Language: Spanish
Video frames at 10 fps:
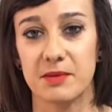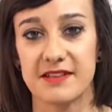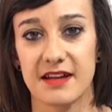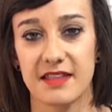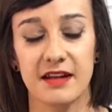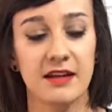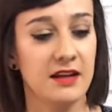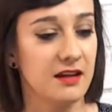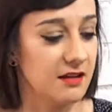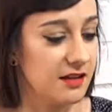pasada
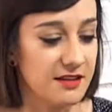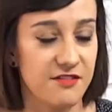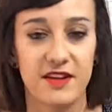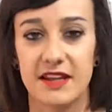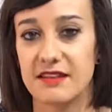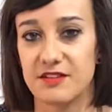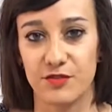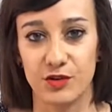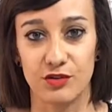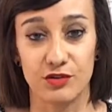eh, diferentes
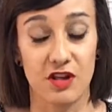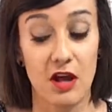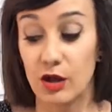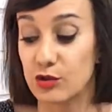fotos.